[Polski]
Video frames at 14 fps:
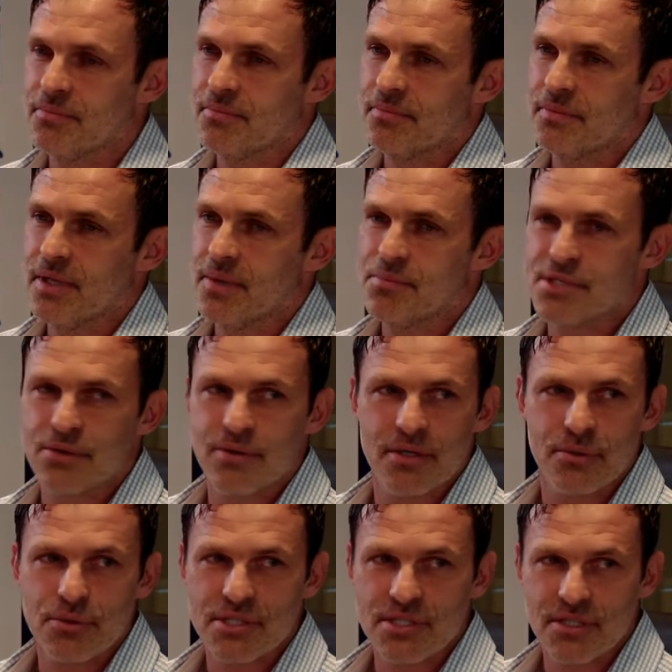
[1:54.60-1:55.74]
dam
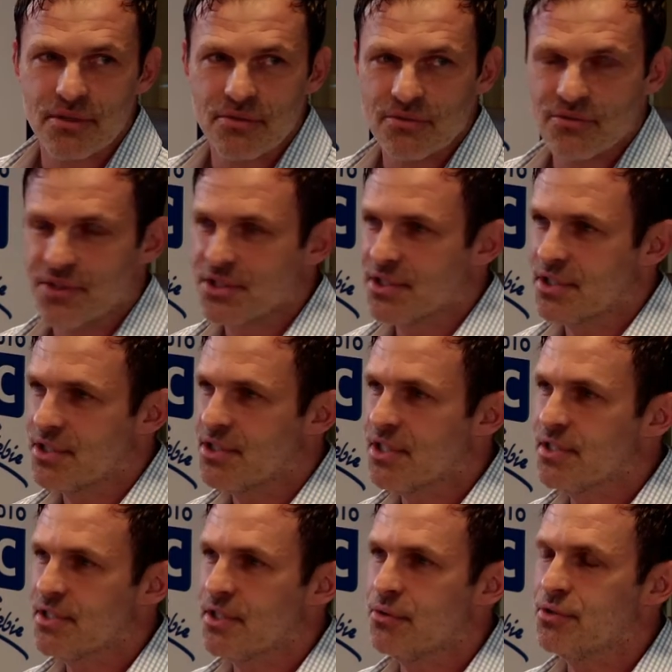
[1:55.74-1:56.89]
przykład Ursynów, 200
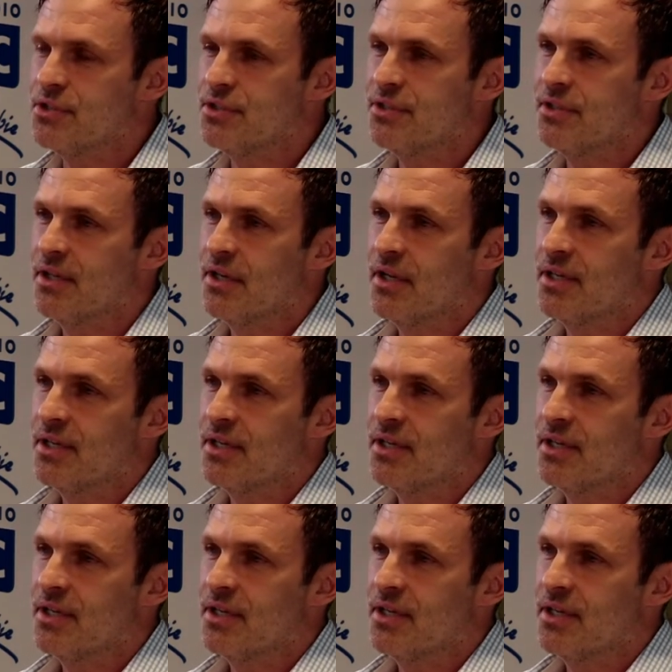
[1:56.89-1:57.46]
tysięcy ludzi,